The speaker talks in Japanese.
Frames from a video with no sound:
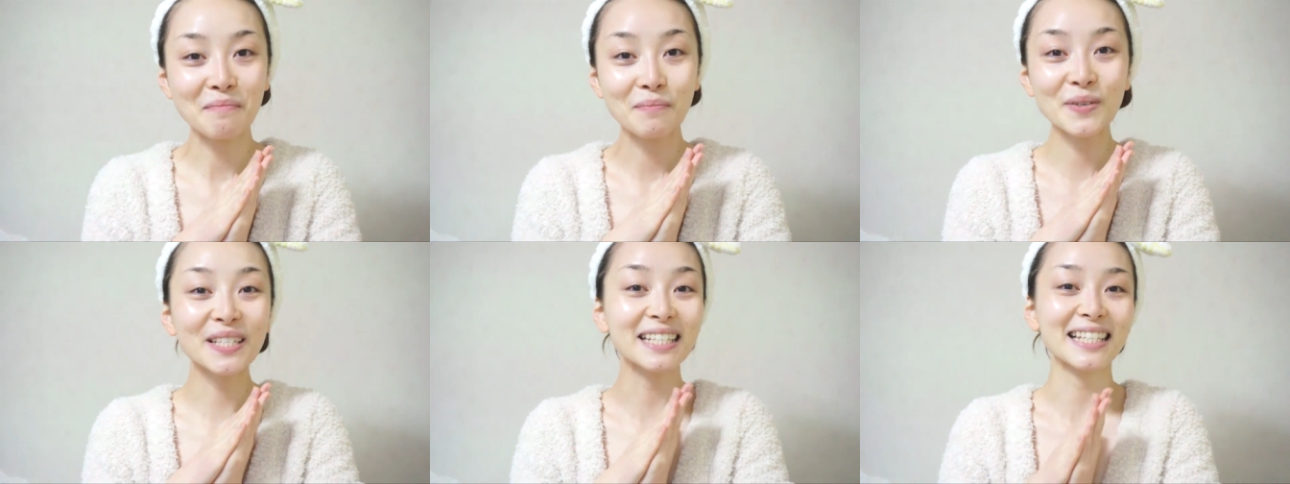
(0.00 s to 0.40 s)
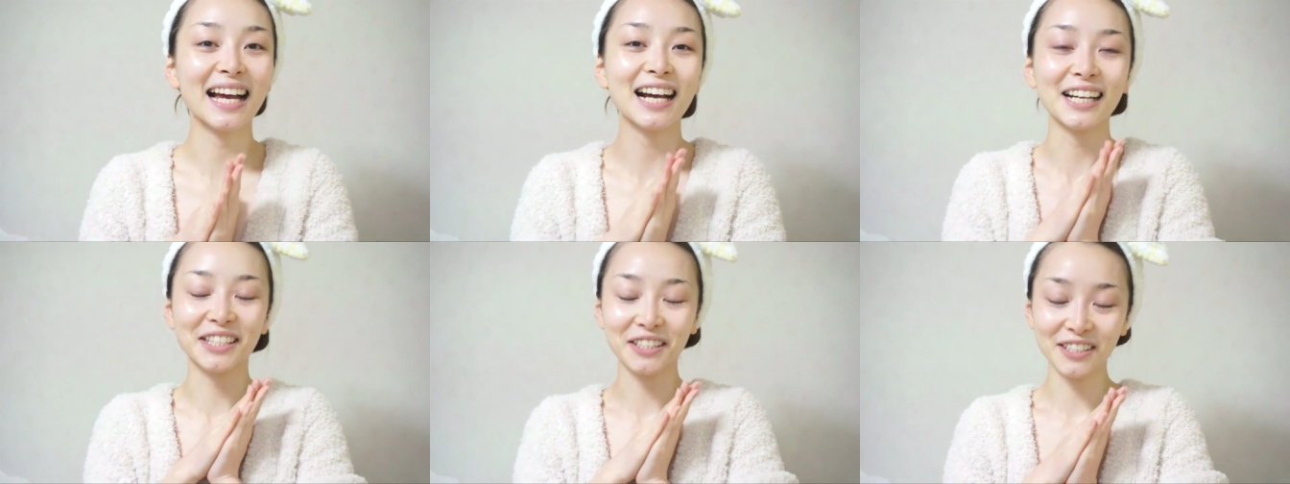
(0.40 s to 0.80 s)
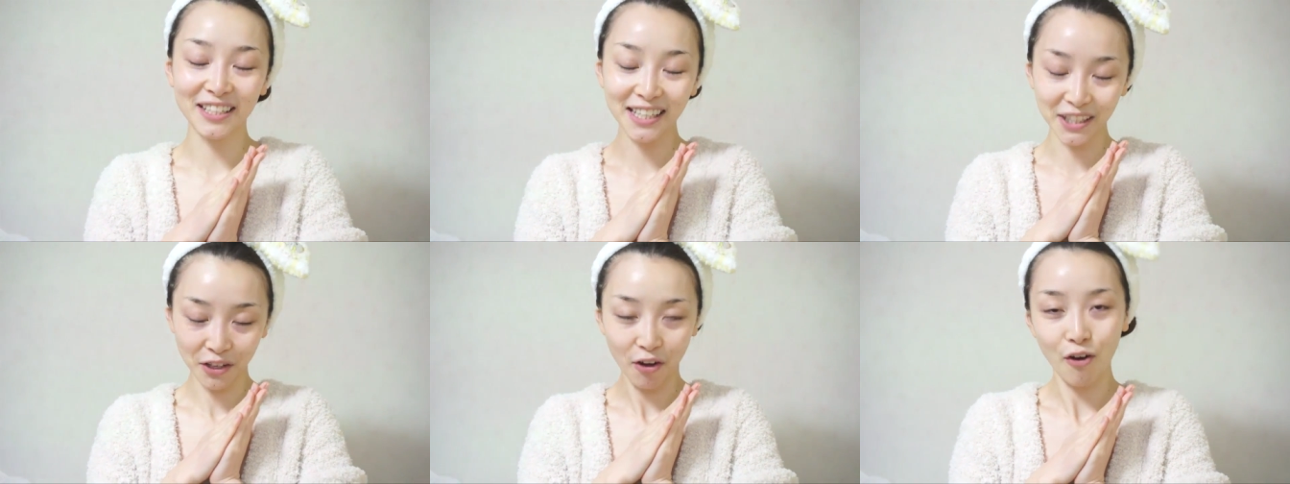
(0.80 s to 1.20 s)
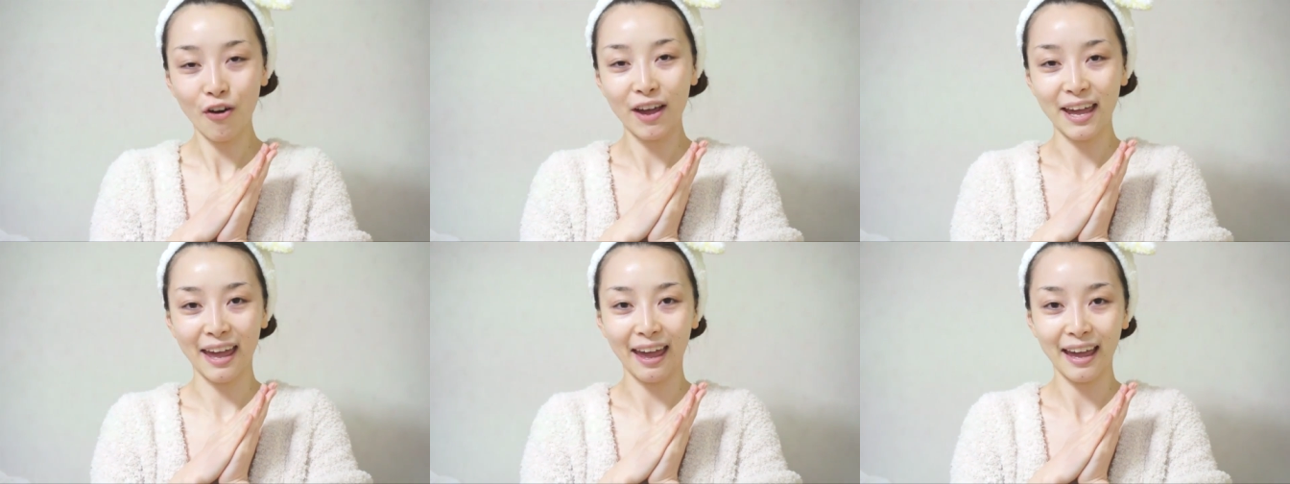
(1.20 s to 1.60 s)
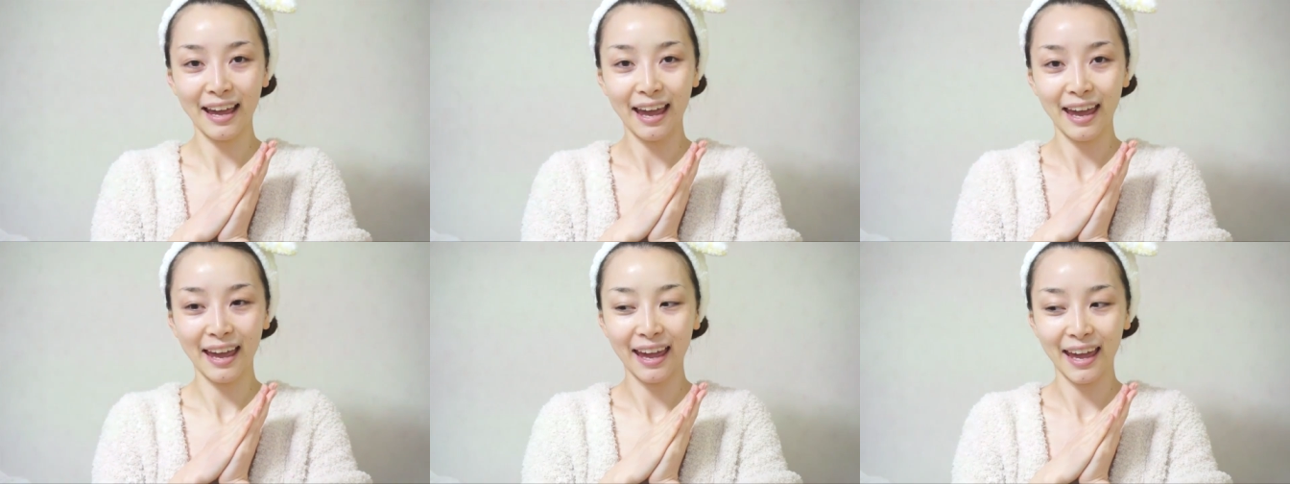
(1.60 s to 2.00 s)
もしなんか次の、
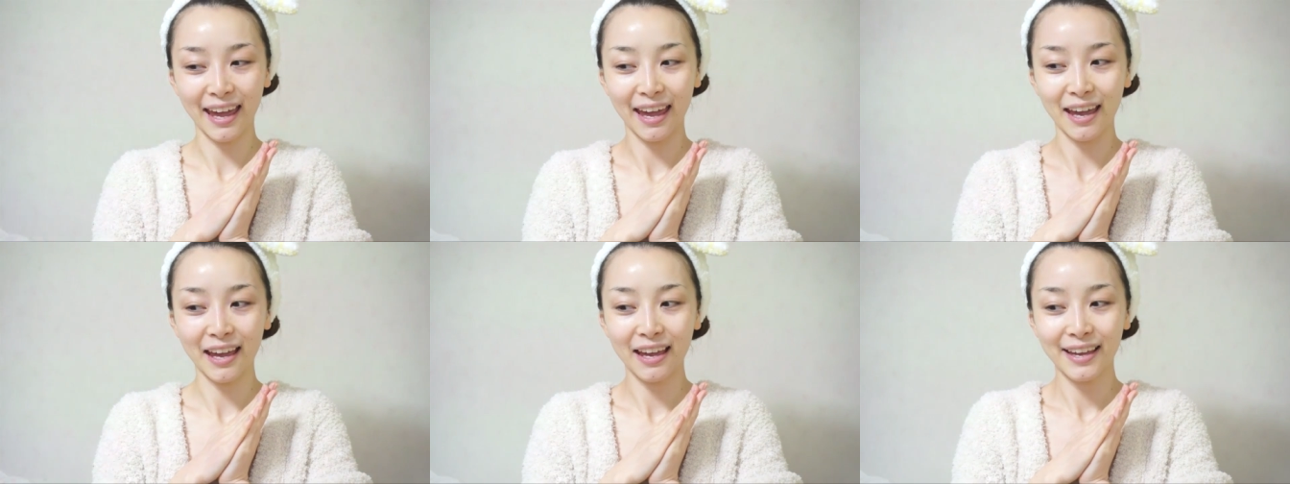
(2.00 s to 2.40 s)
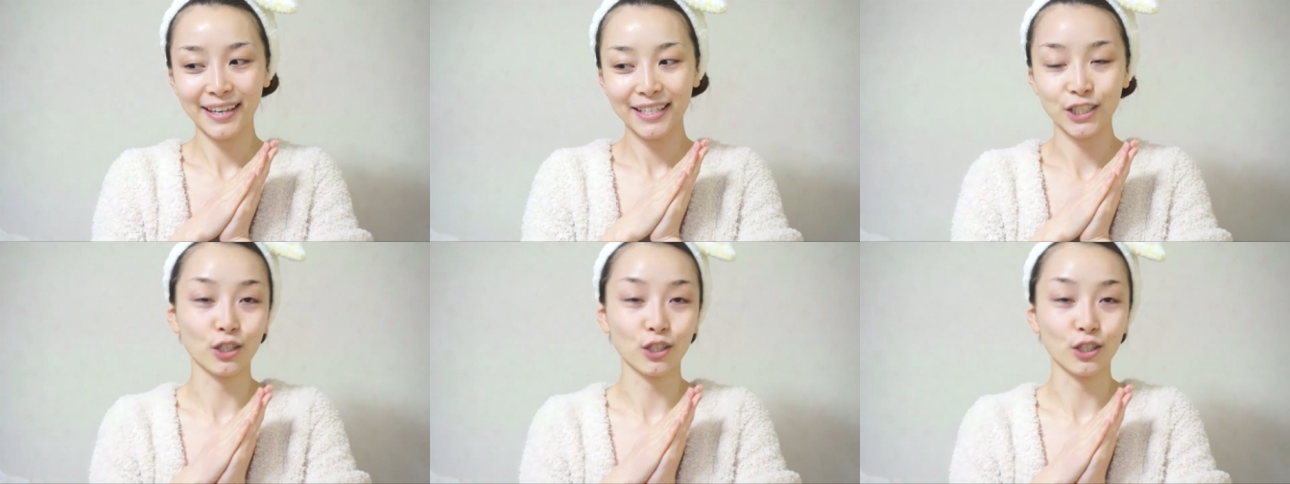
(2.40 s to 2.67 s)
えー、